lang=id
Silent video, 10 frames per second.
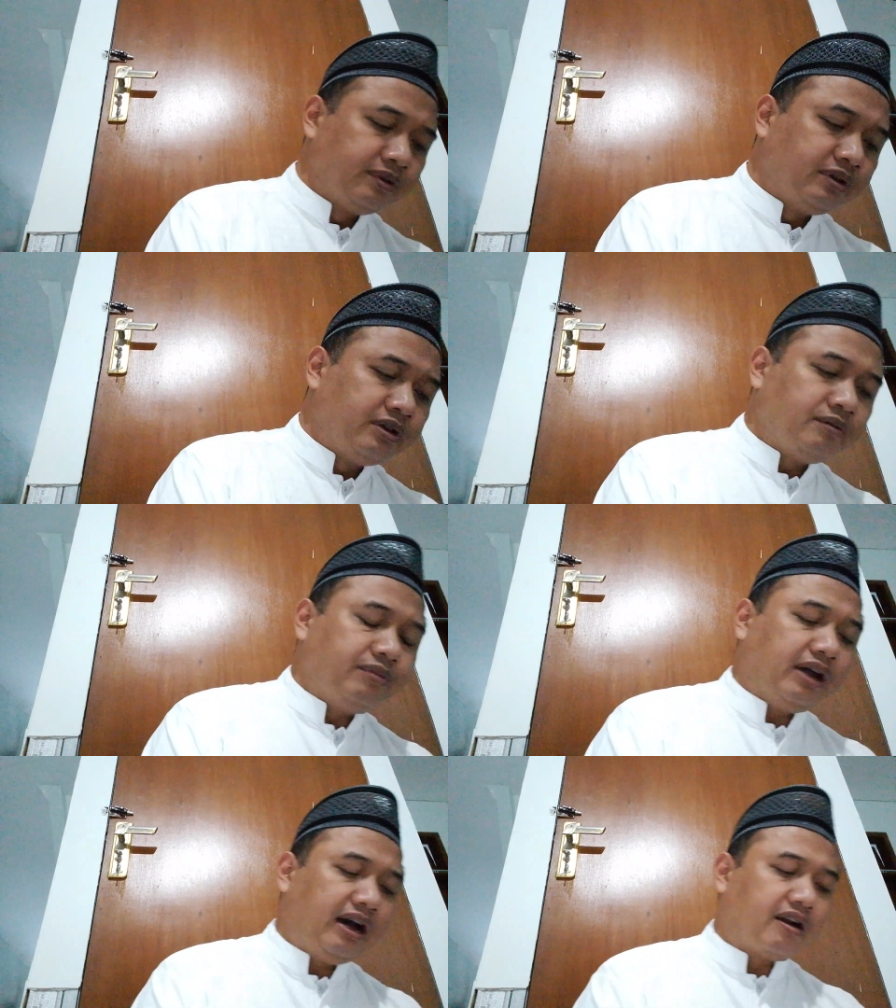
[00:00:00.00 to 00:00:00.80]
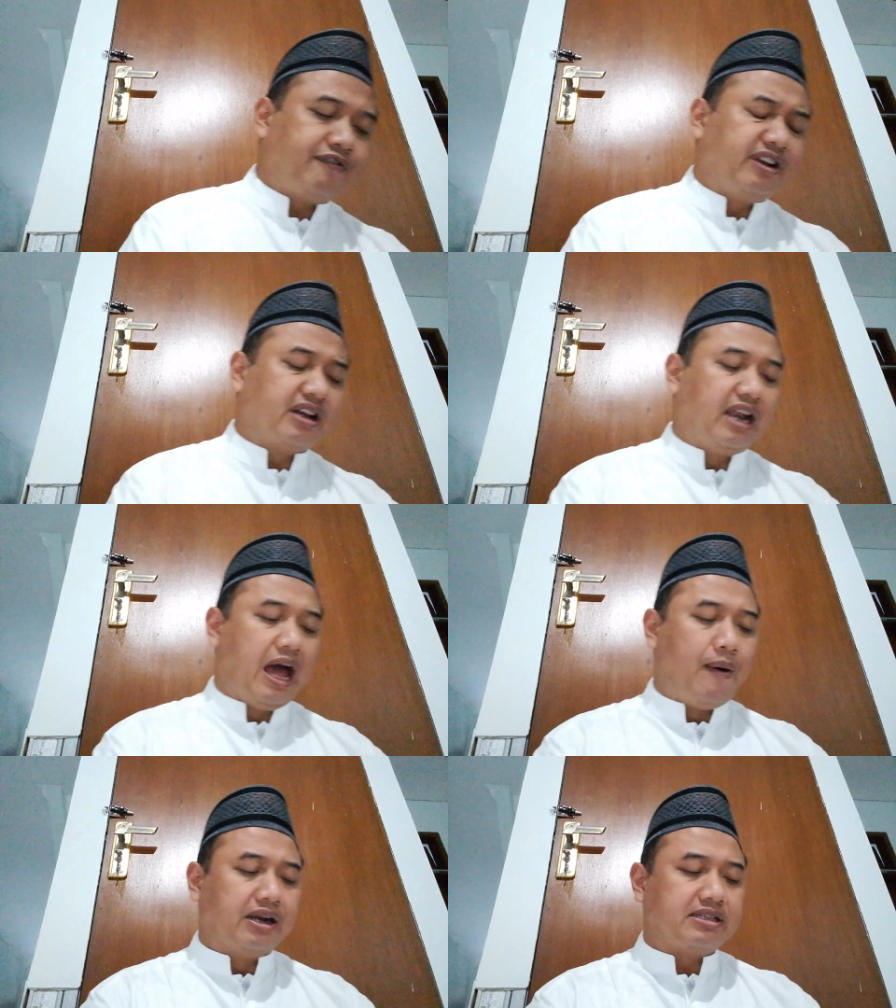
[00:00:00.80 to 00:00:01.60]
Biharfin kelawan
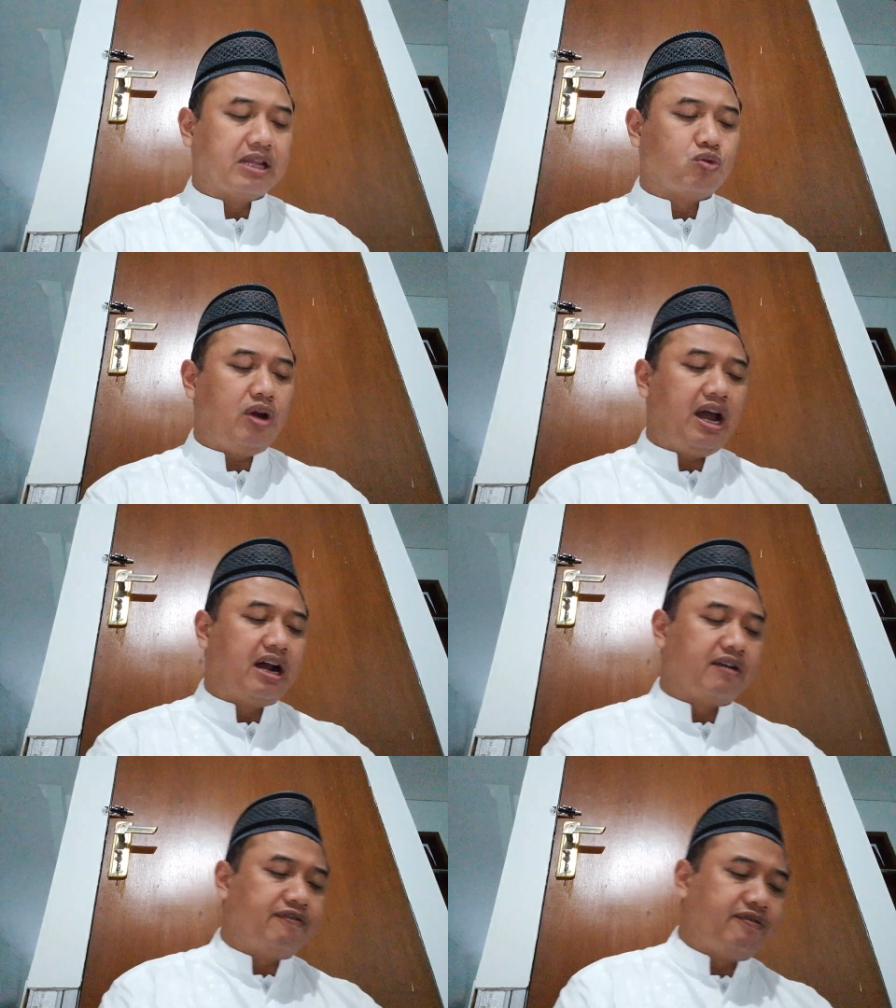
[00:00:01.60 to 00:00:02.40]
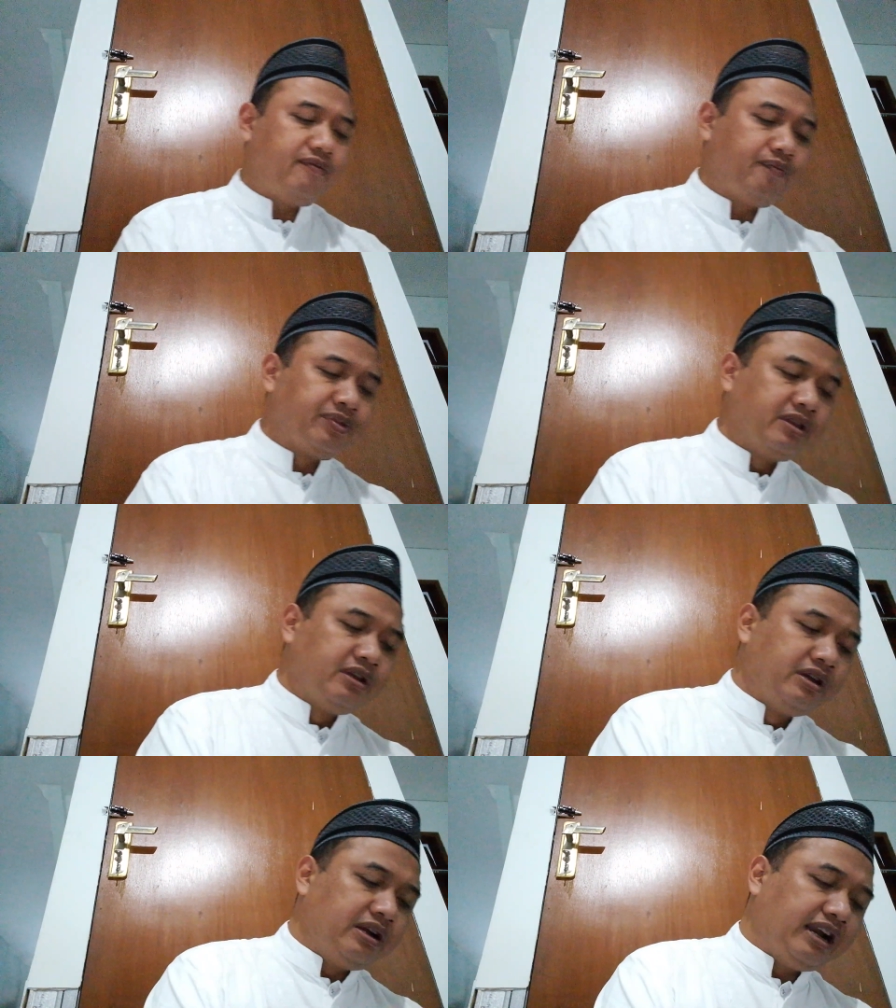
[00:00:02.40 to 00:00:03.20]
satu harf
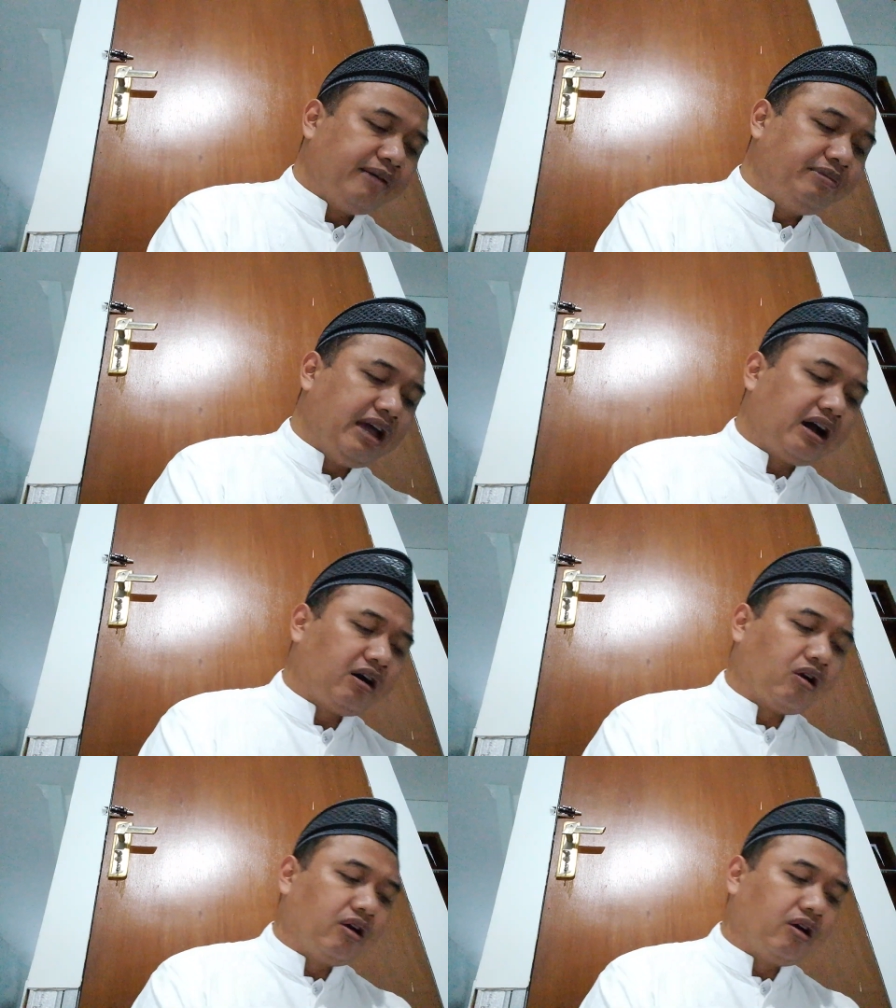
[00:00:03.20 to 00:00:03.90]
lam yakro yang